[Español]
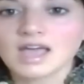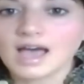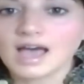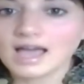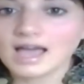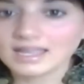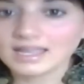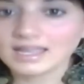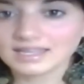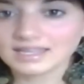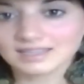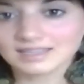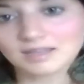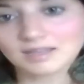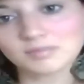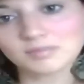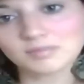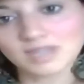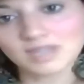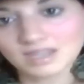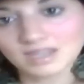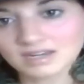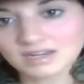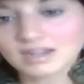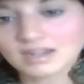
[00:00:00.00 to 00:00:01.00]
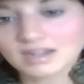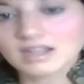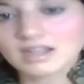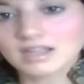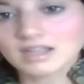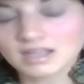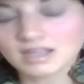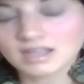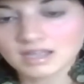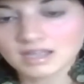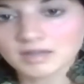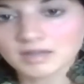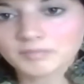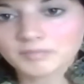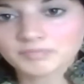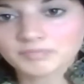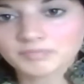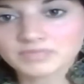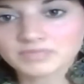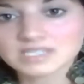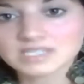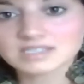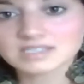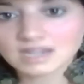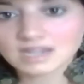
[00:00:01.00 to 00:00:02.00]
hay que también eh,
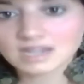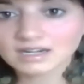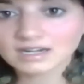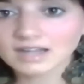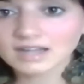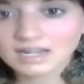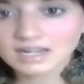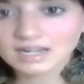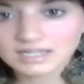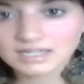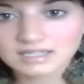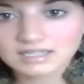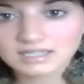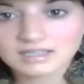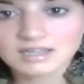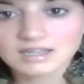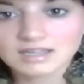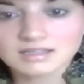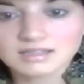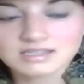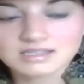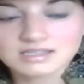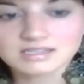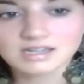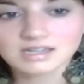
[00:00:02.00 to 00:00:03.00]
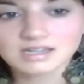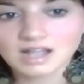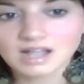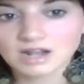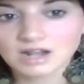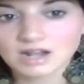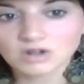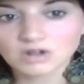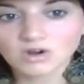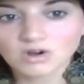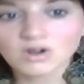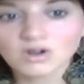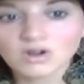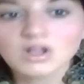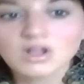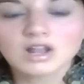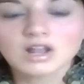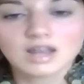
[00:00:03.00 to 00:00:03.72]
ser realistas y decir algo,